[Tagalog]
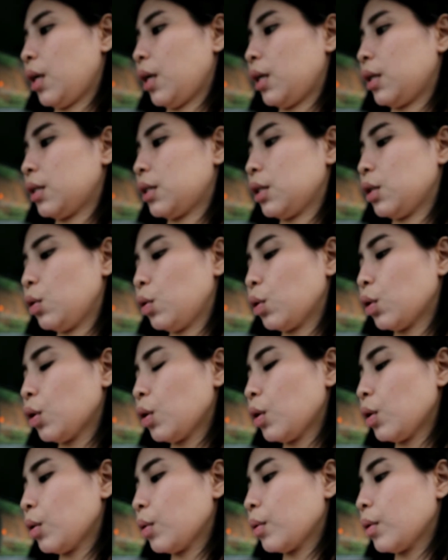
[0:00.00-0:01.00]
And,
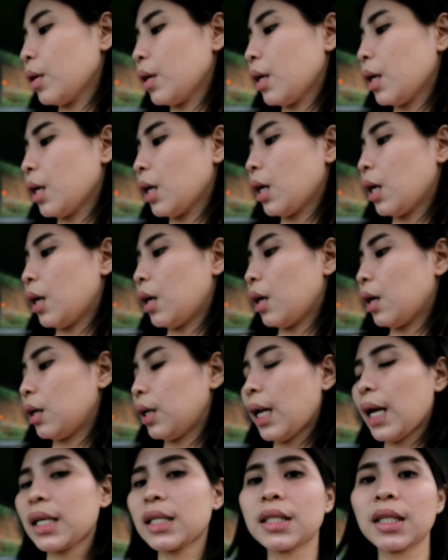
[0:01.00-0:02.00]
siguro
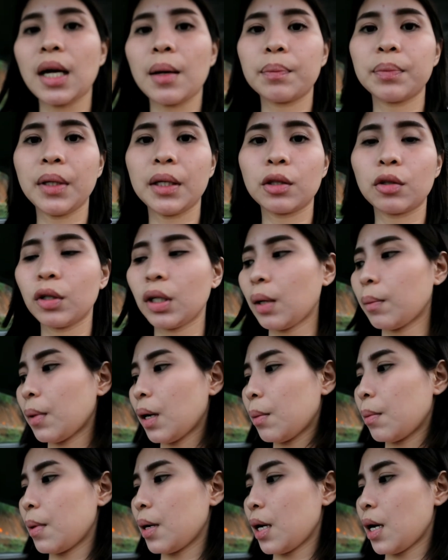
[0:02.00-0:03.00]
Last update ko na
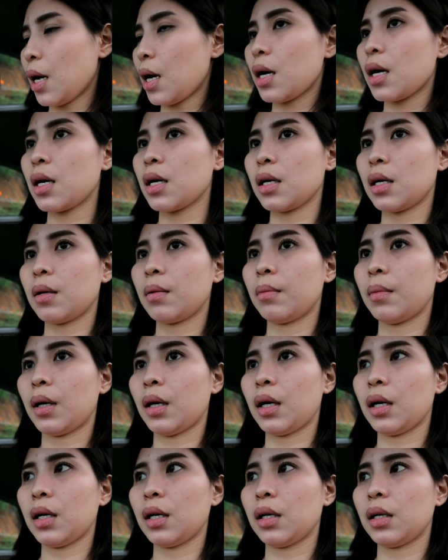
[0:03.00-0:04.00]
mamaya,
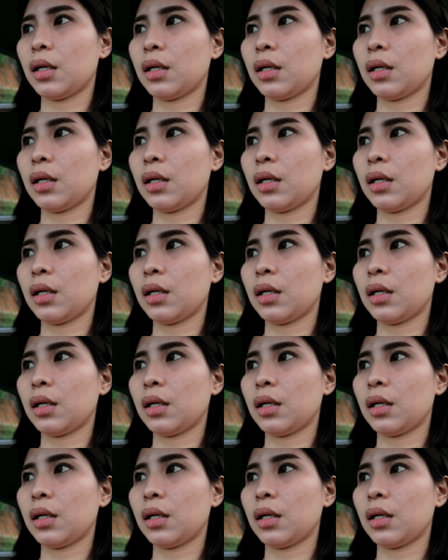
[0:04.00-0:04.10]
mga